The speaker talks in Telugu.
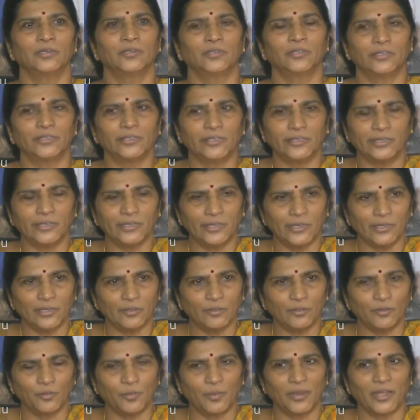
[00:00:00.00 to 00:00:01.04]
ఎందుకంటే
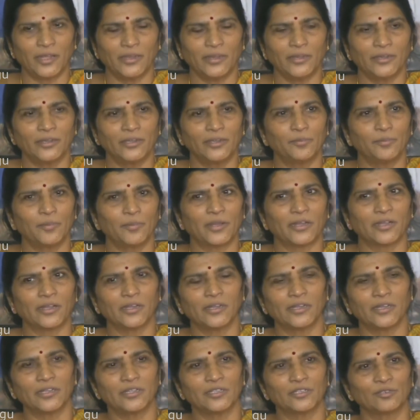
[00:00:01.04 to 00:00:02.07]
ఓ ప్లాన్ అంటే
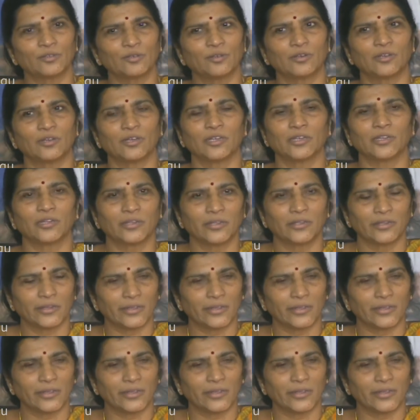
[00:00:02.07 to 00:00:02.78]
పక్కాగా వేసుకోవాలి